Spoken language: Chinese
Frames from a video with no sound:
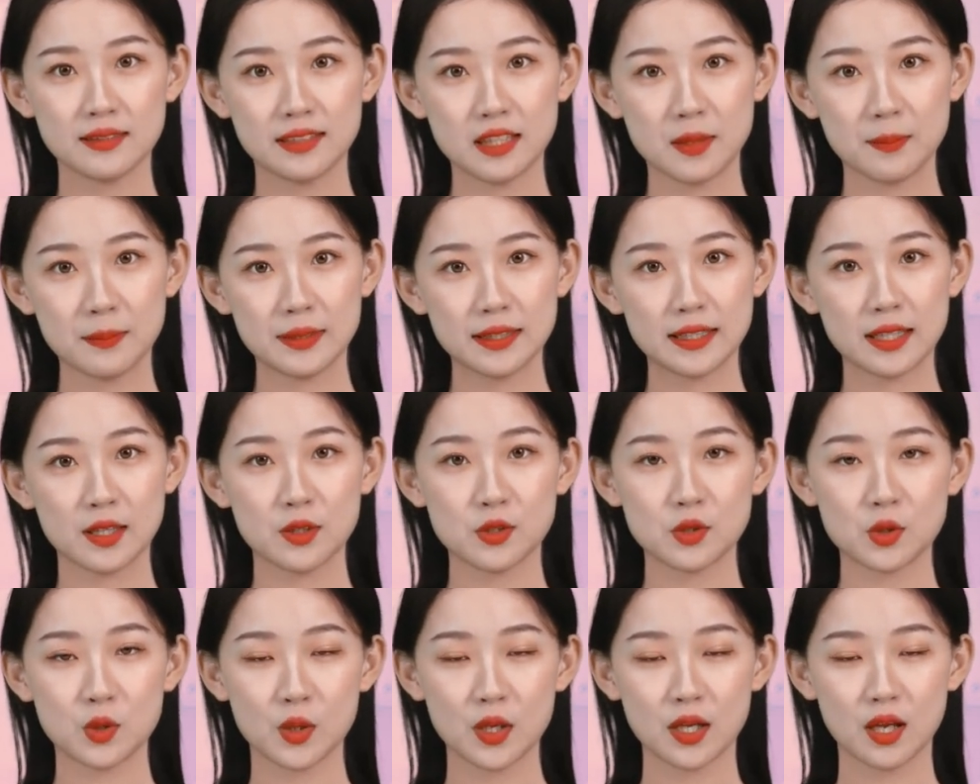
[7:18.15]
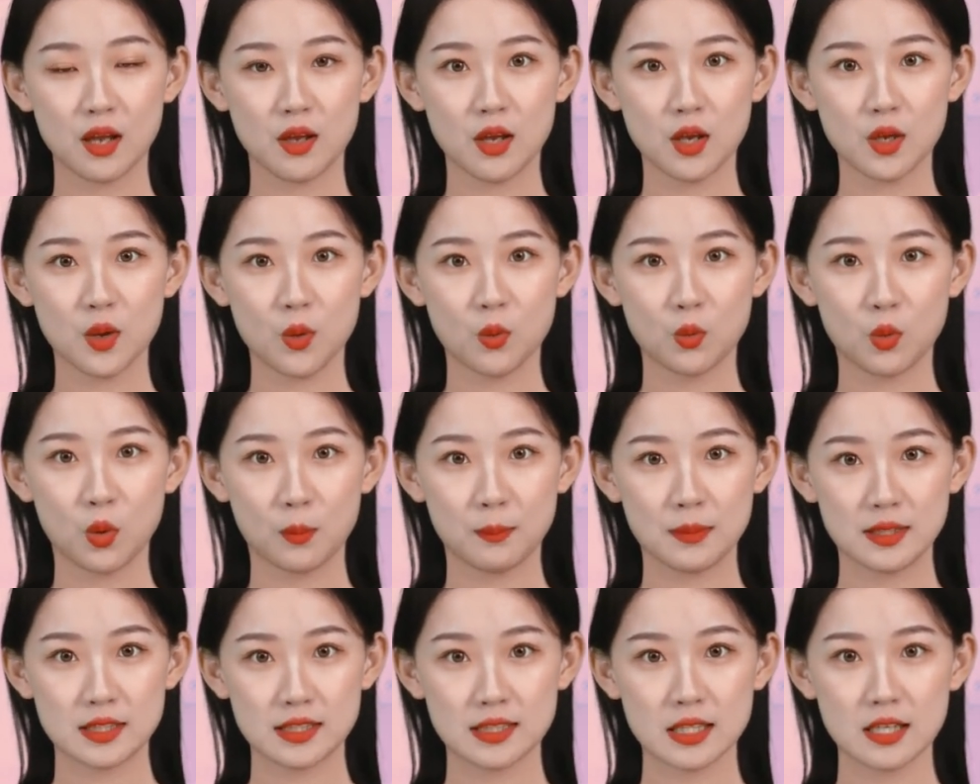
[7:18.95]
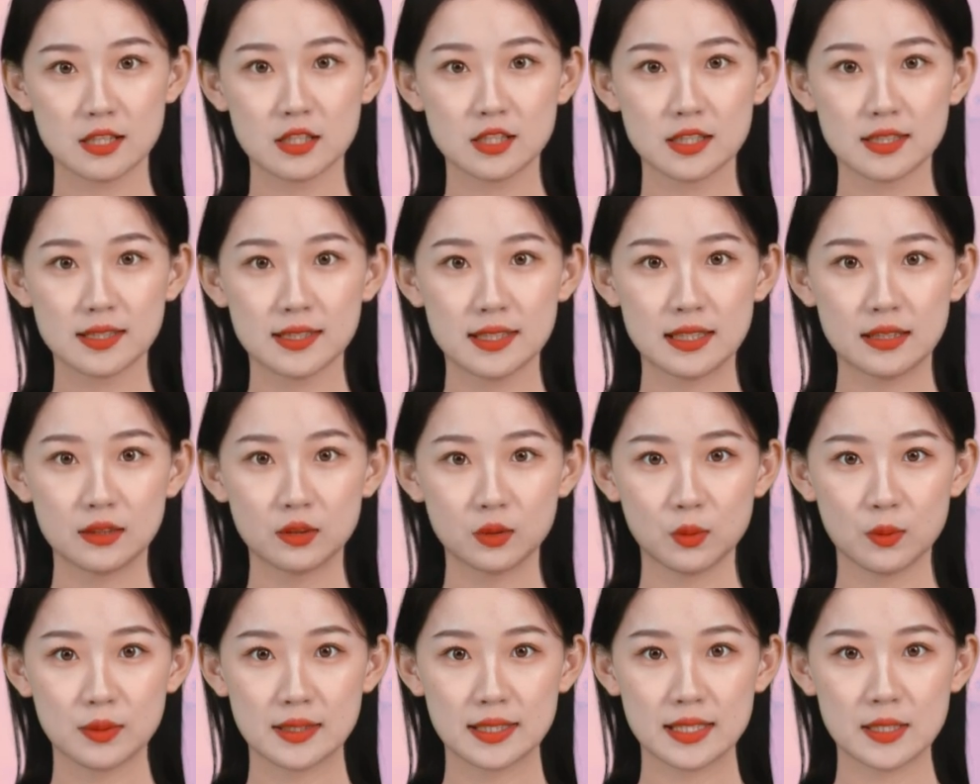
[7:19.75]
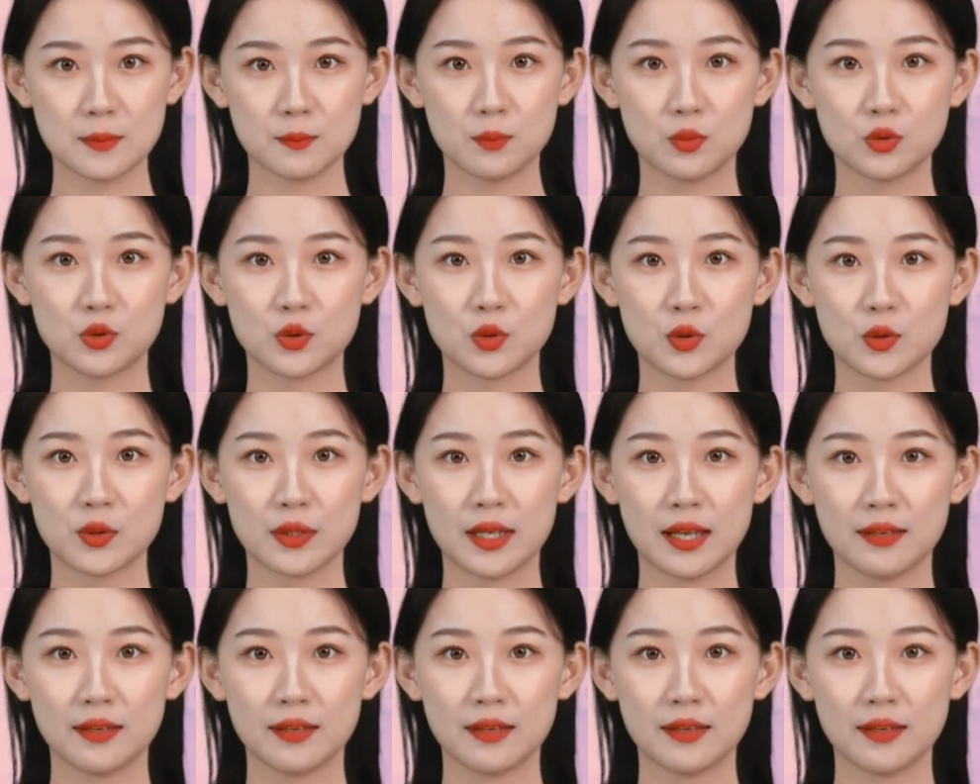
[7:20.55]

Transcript: 你们那村儿，我们真是进都进不去